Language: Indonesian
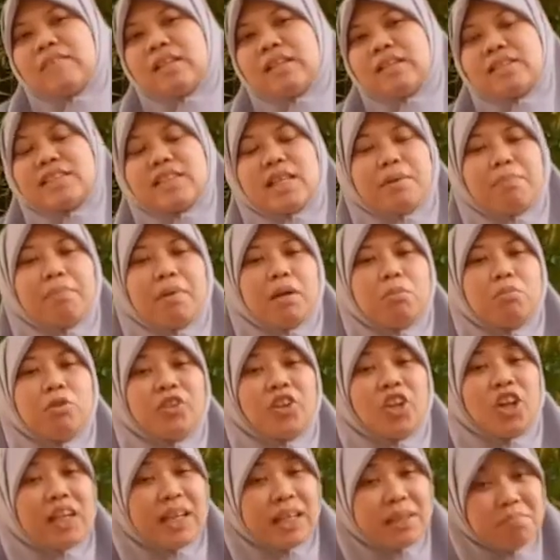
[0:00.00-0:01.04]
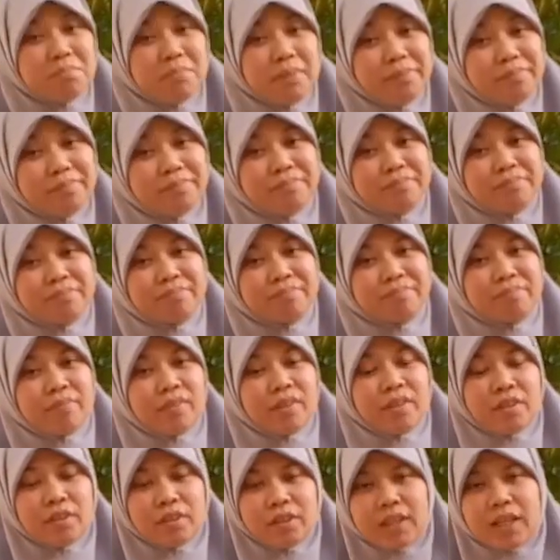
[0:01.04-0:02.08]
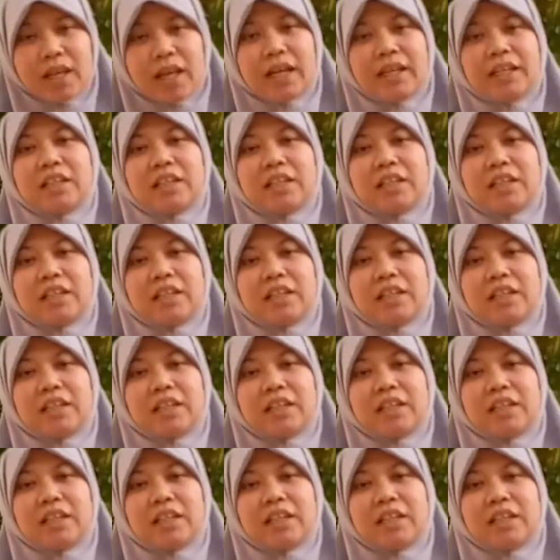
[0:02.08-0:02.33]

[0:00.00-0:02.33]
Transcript: Siapa Abu Talib? Ya,